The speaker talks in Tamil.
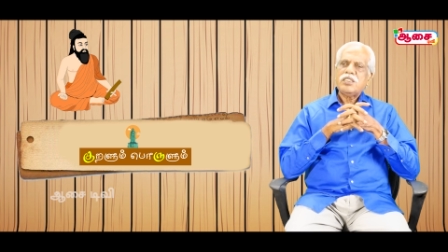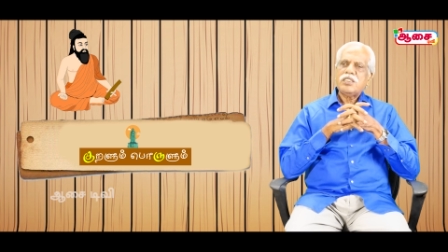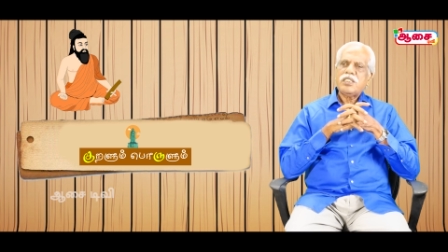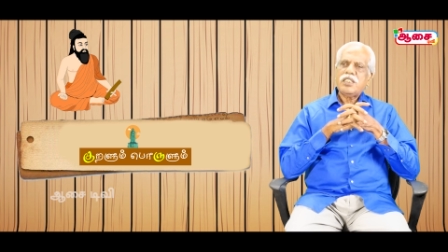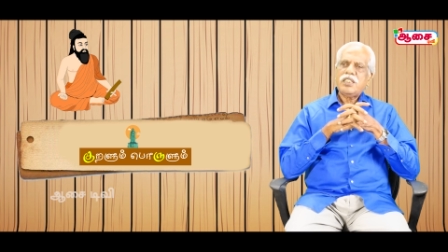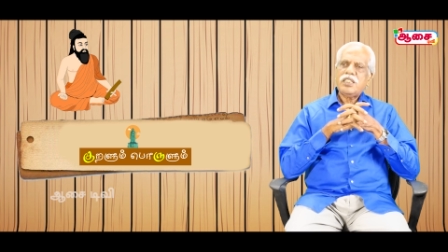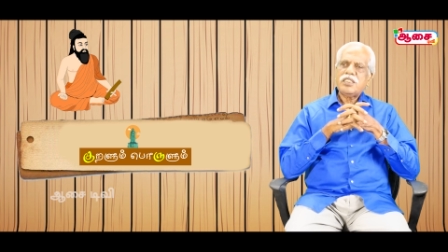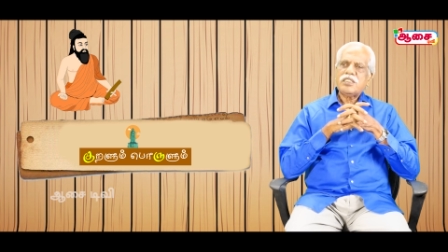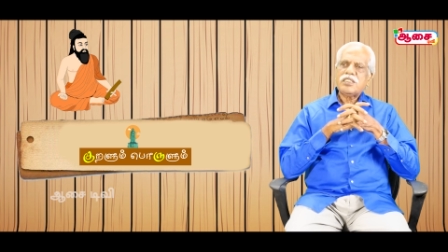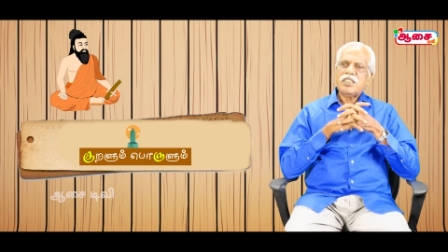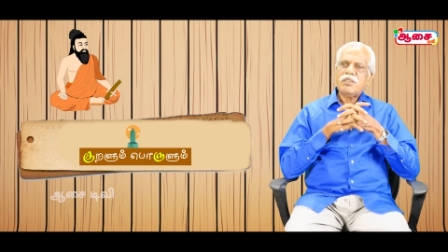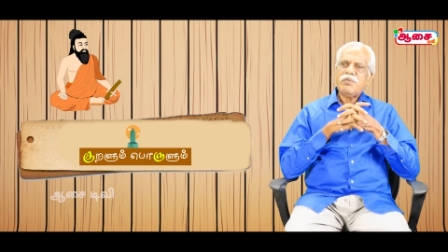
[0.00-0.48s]

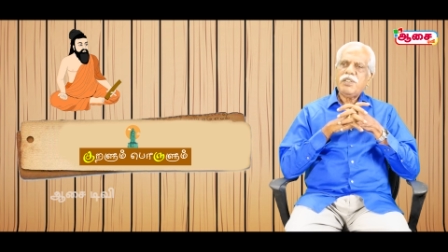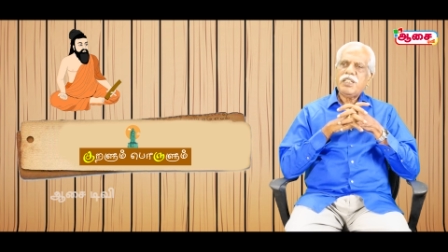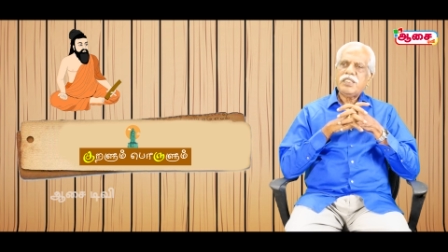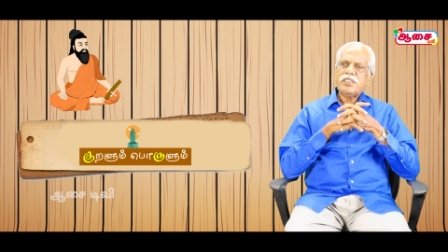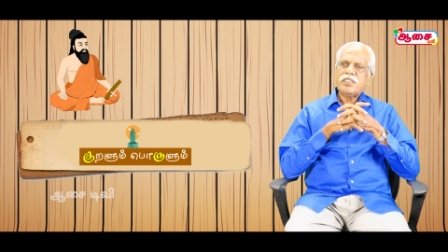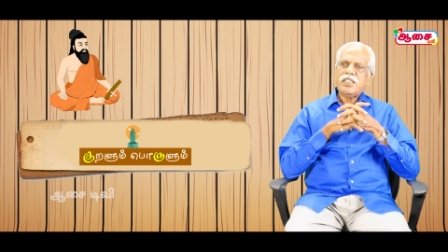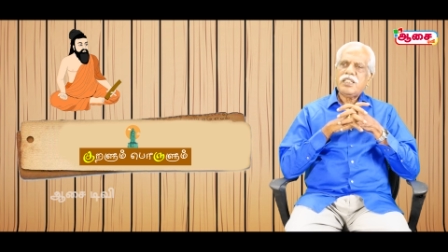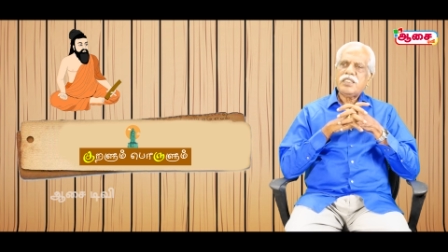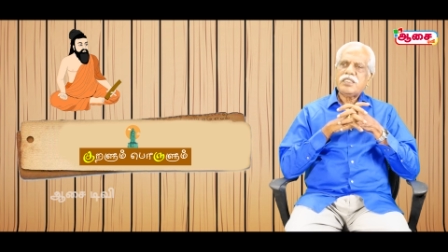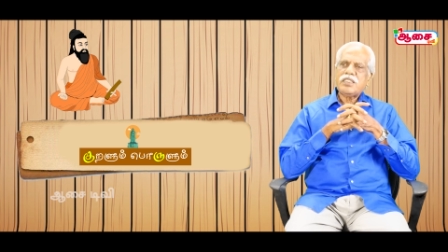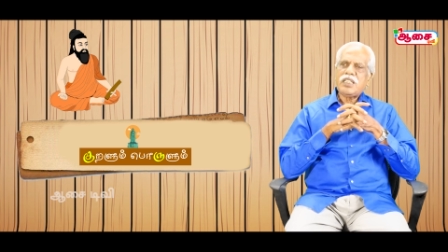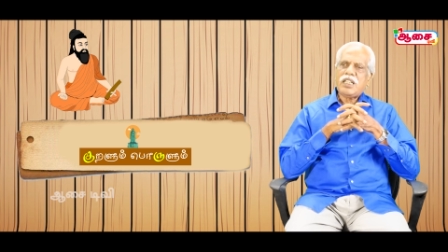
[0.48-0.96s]
சில
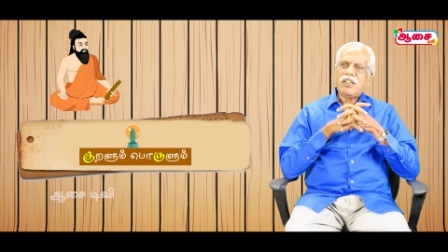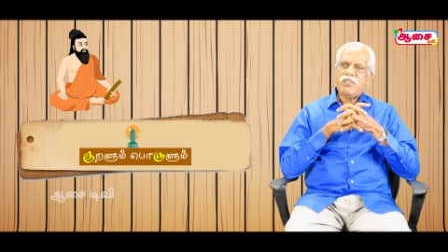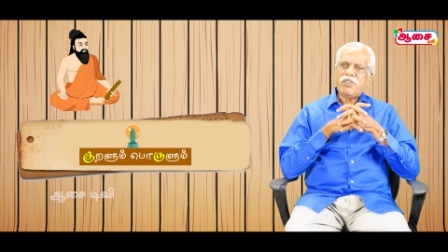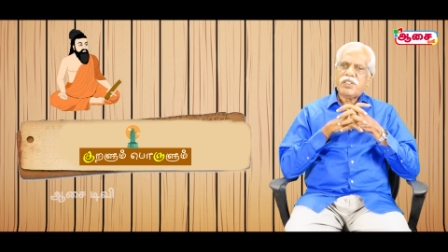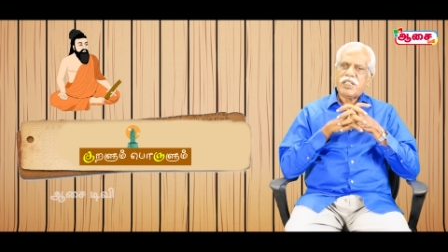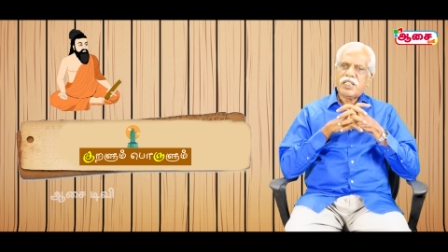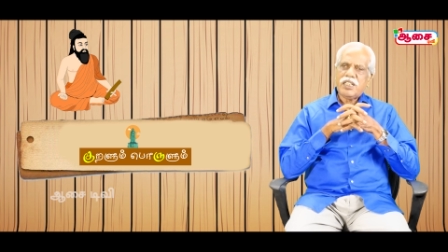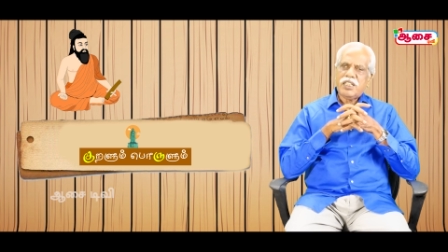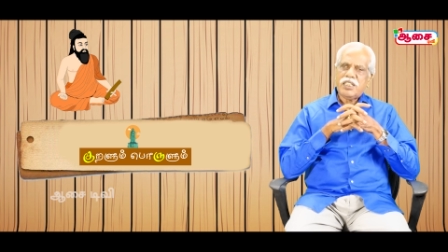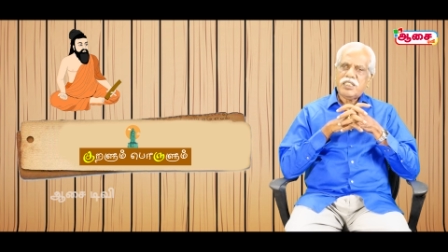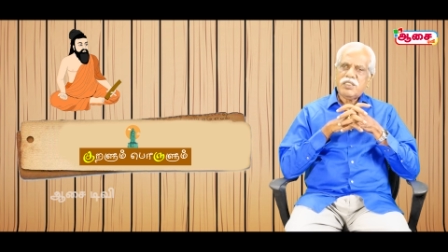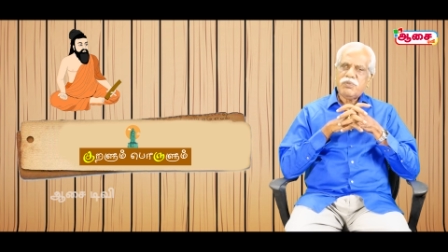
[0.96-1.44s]
சமயத்தில்
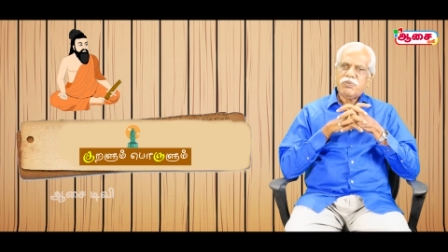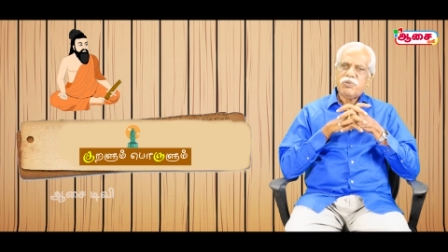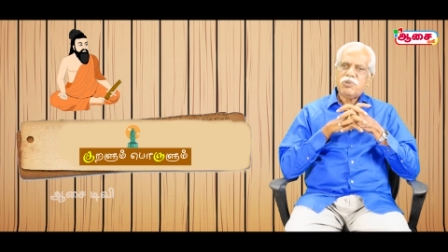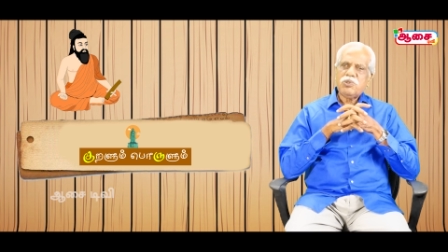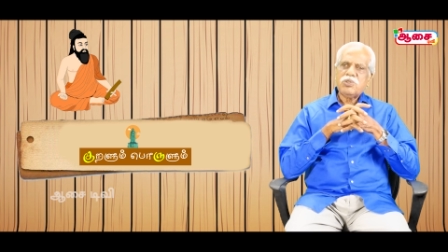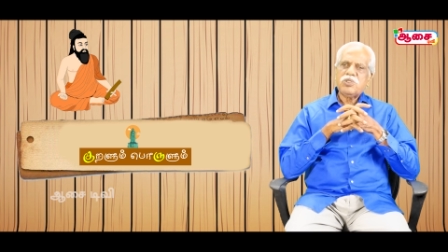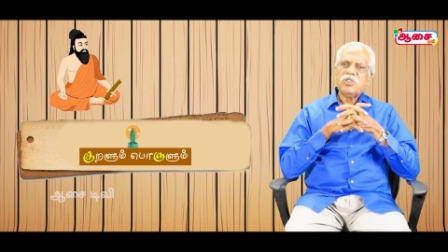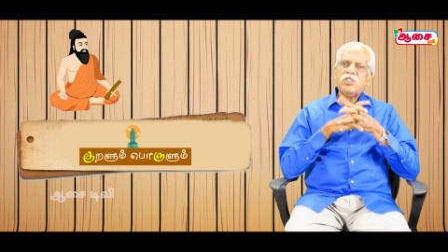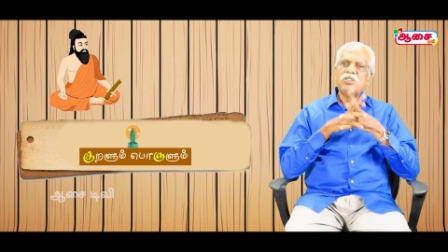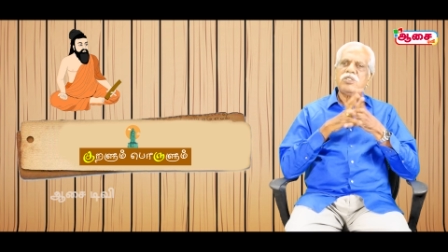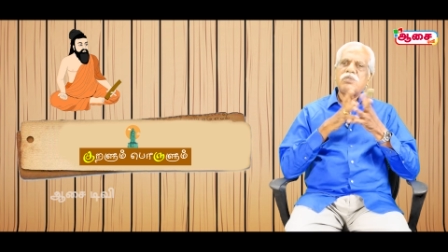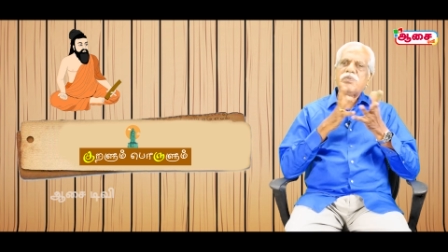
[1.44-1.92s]
தவறான
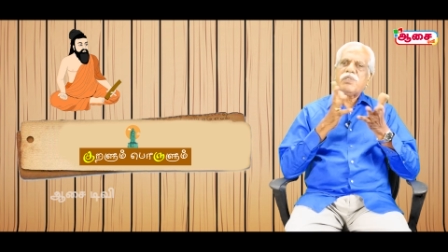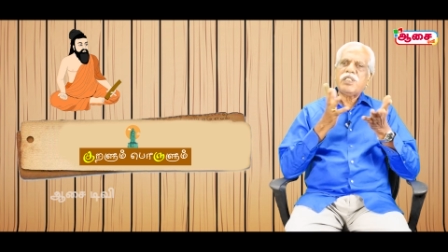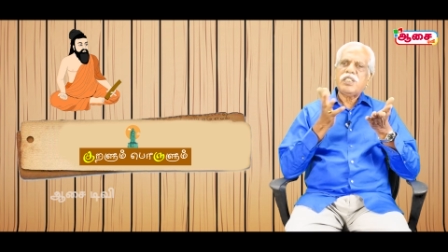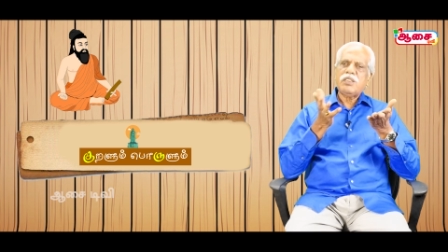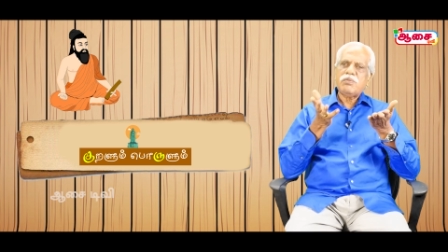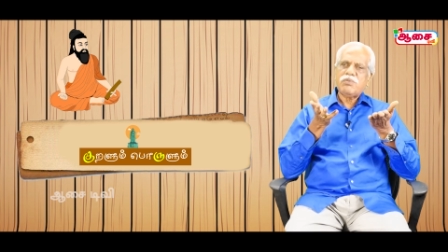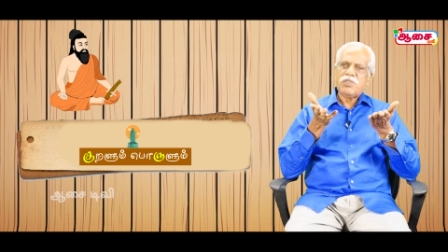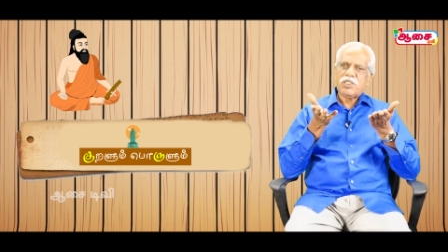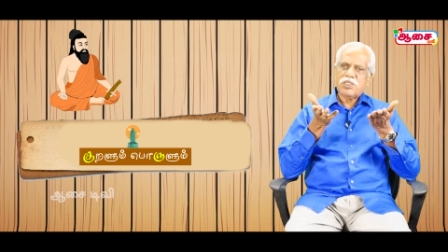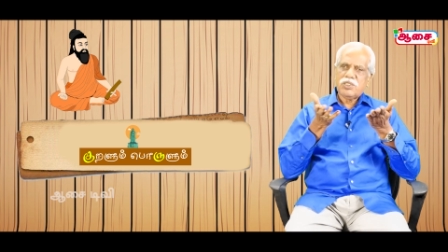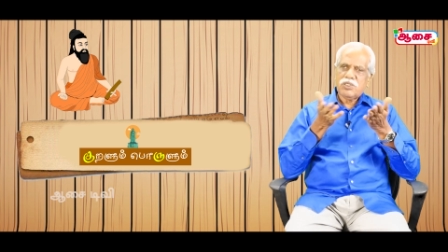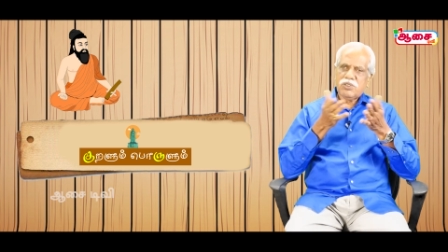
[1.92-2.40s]
போக்குக்கு
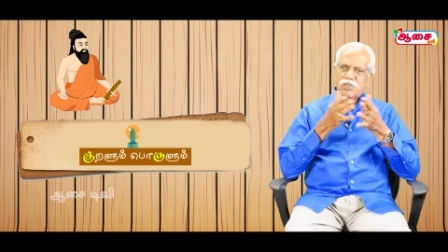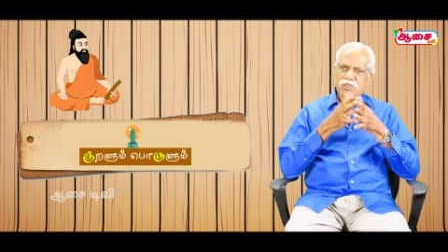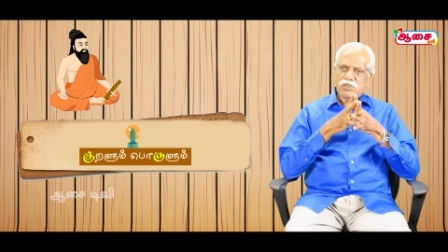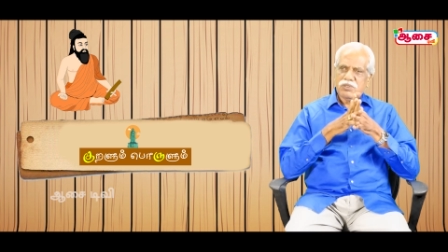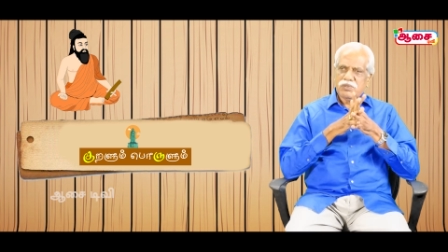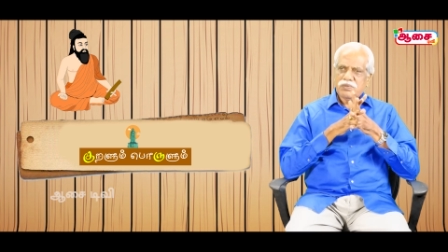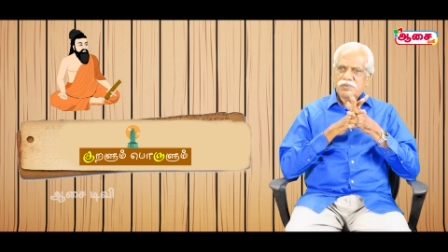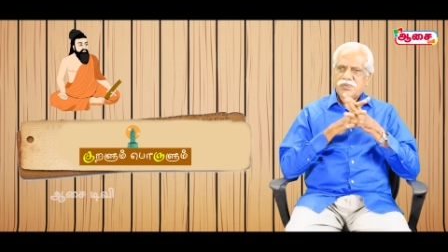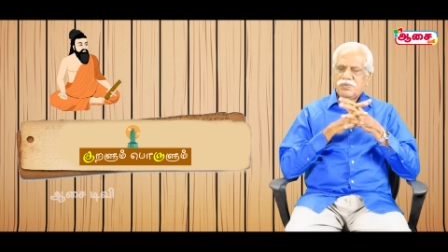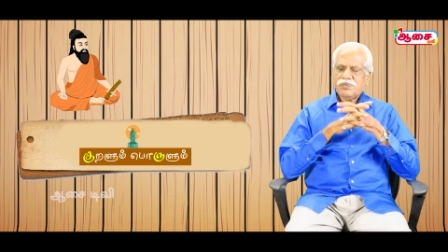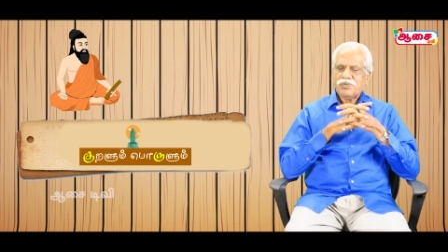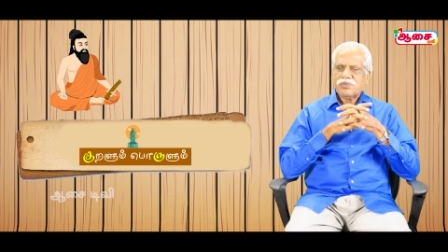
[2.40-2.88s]

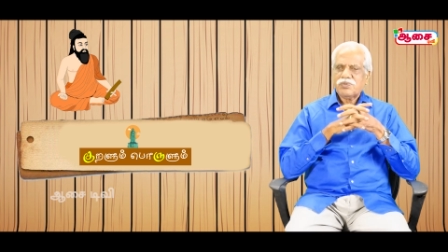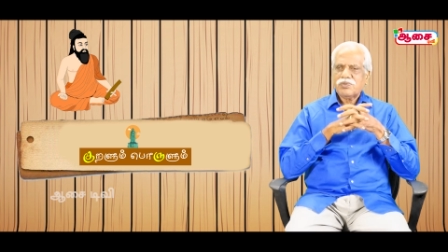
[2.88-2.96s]
பயன்படுத்துகிறோம்